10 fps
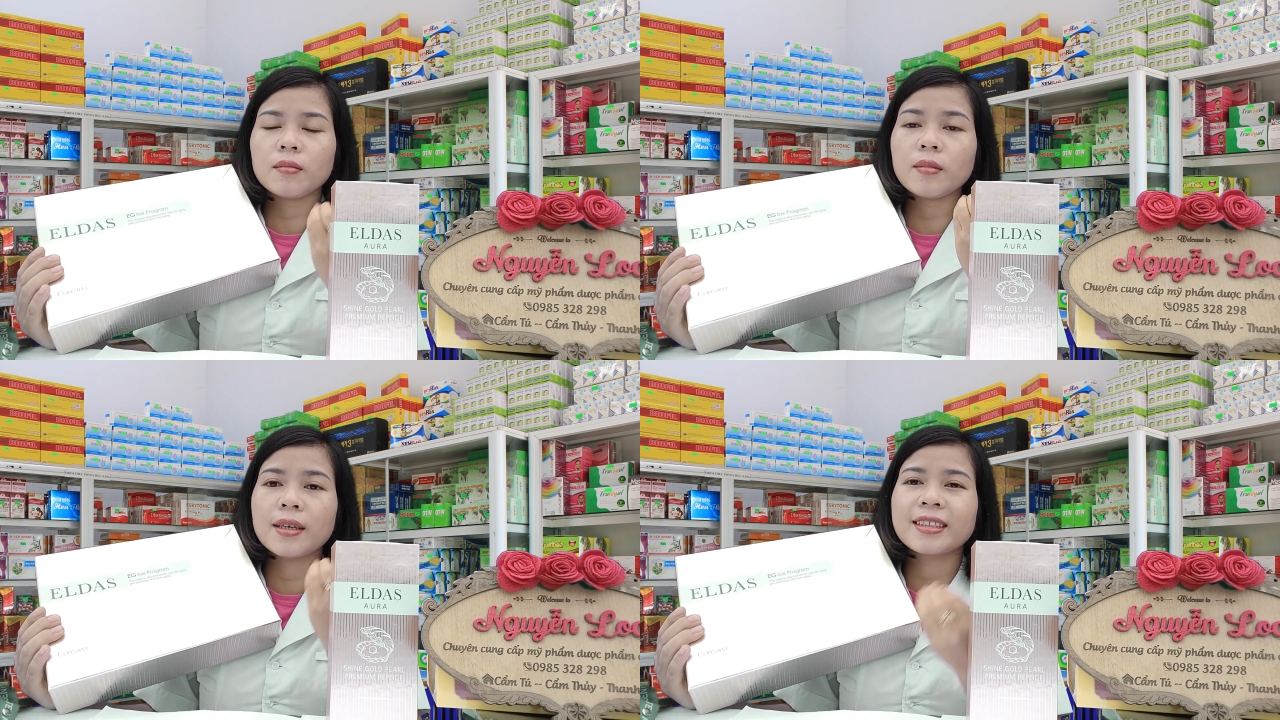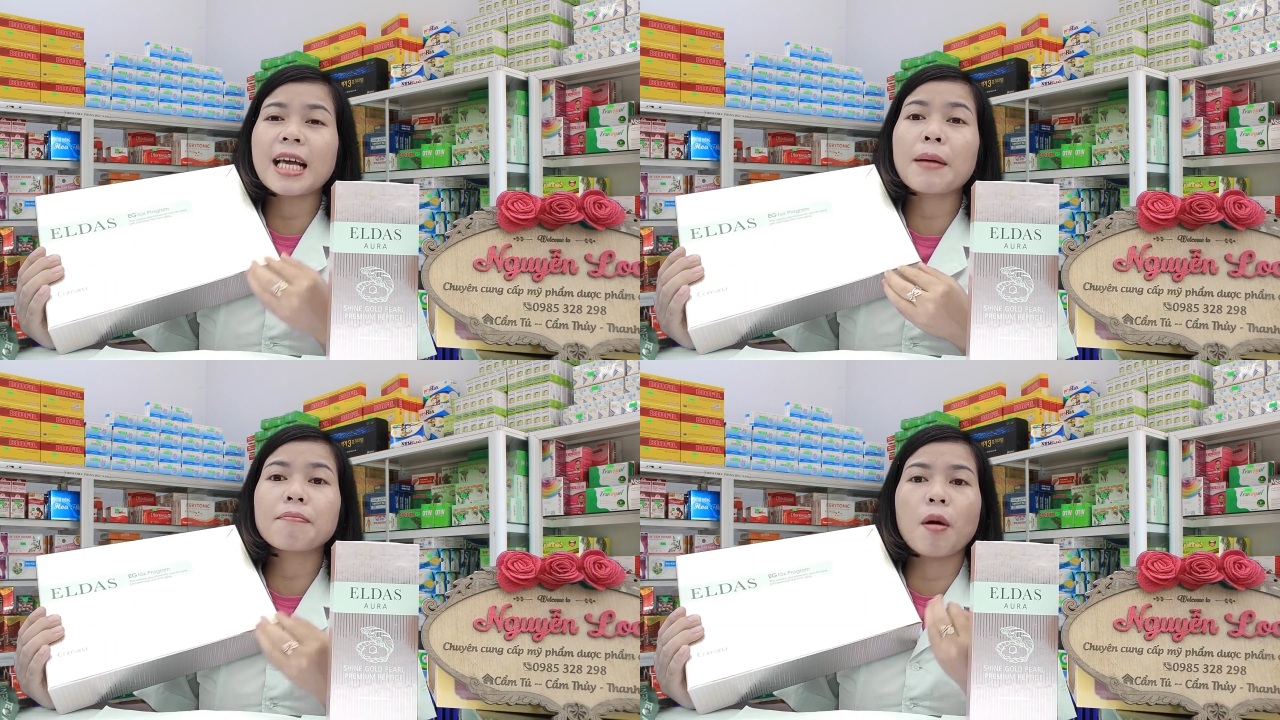da
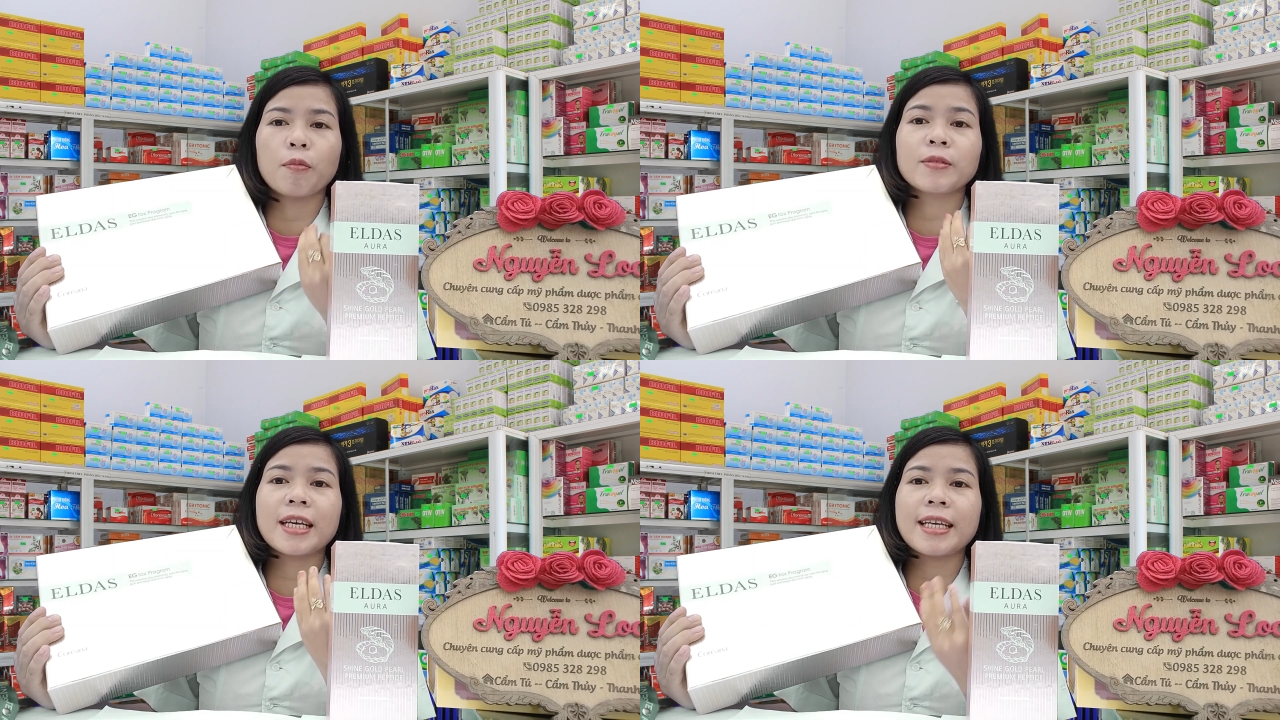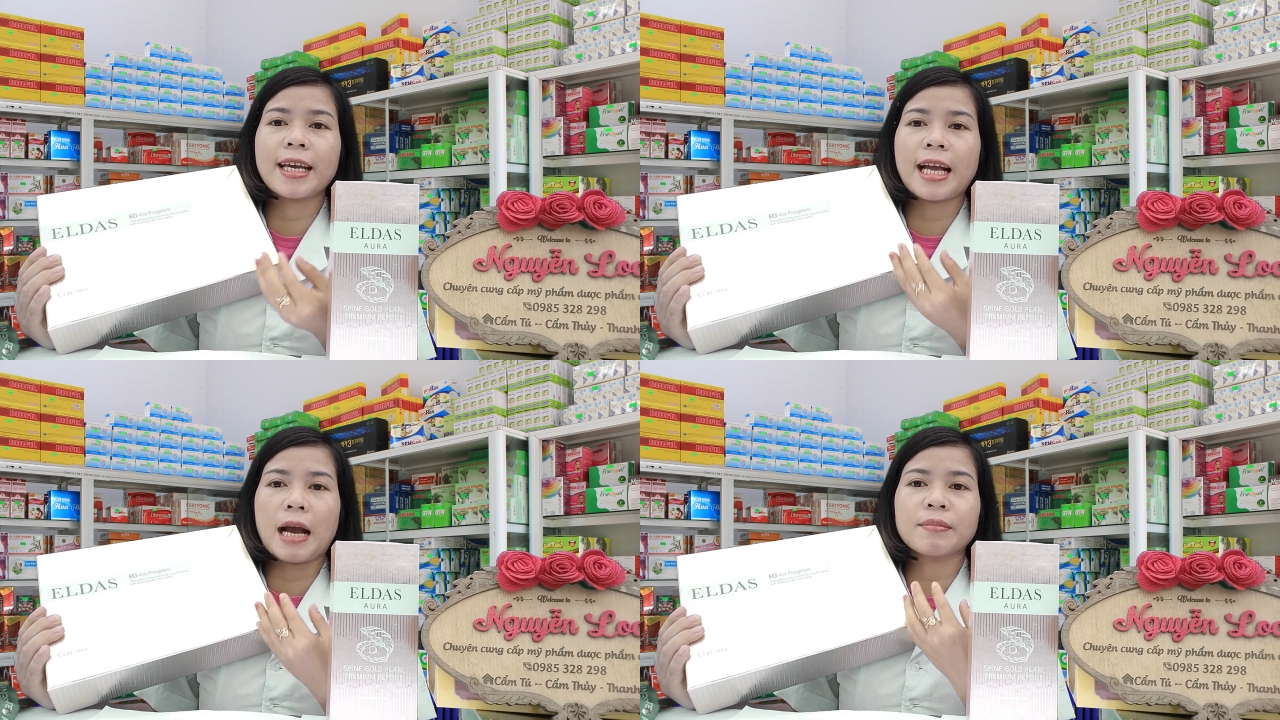mỏng, da nhạy
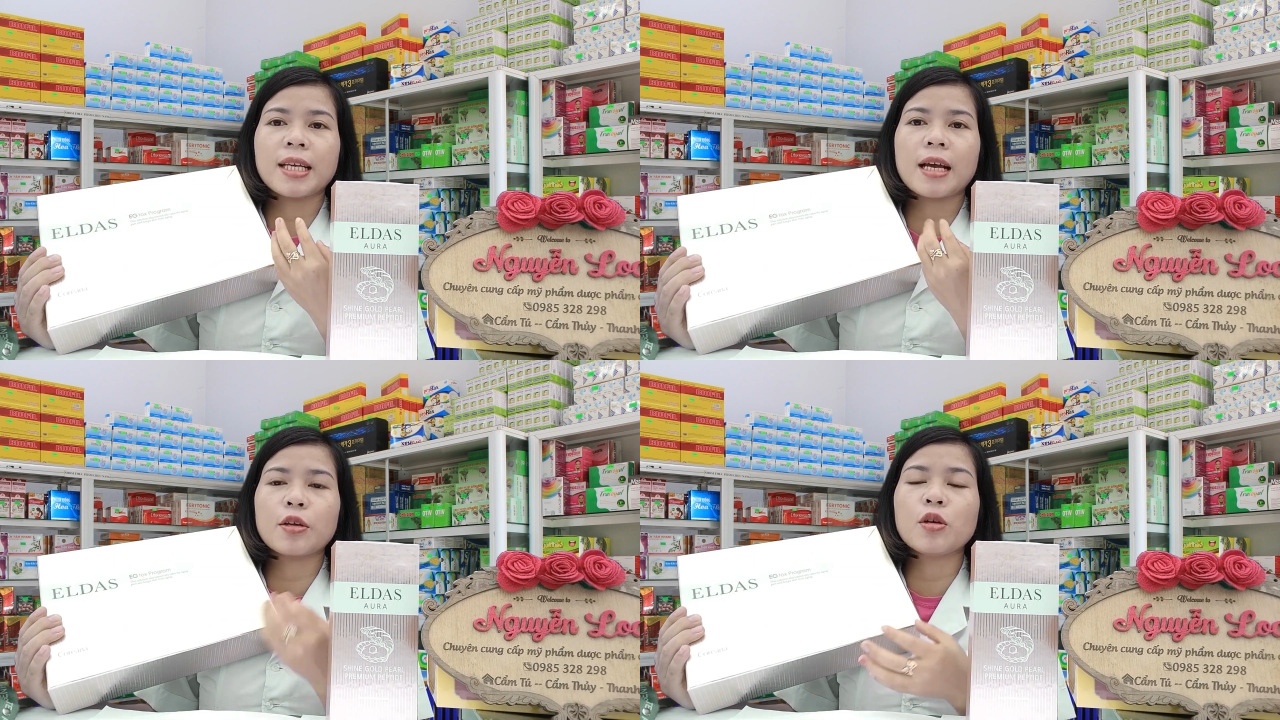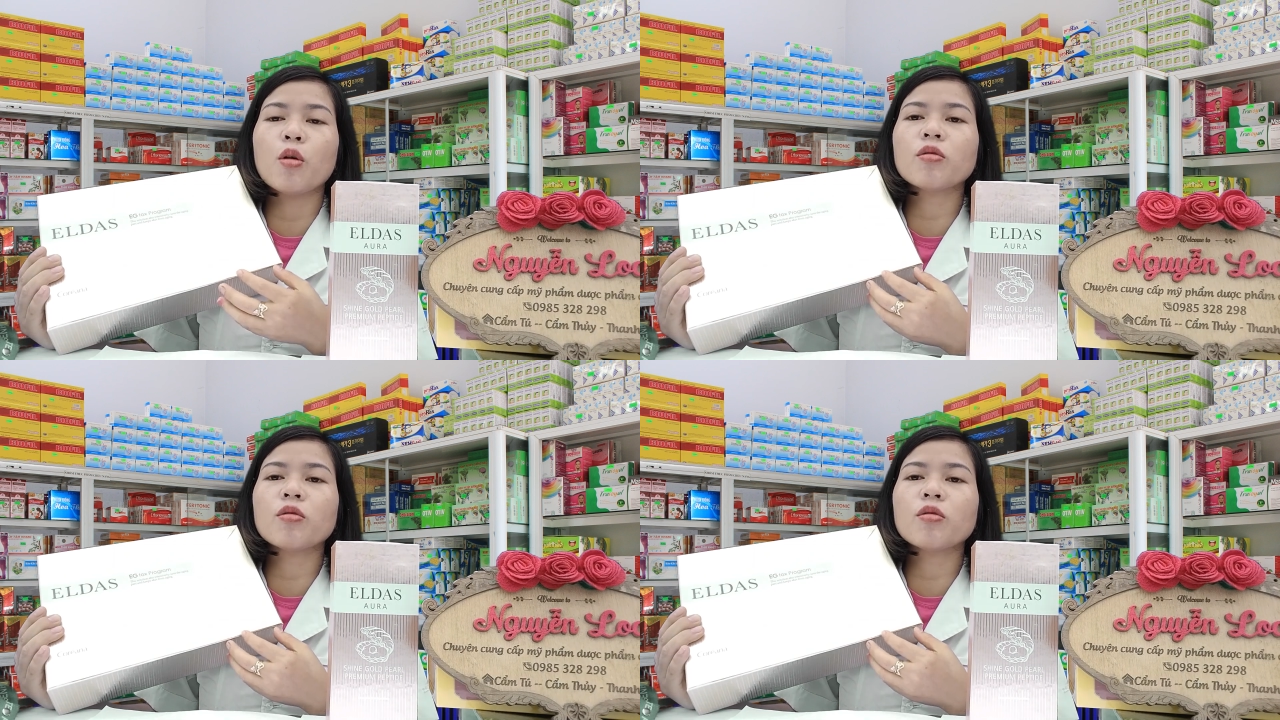cảm, da yếu,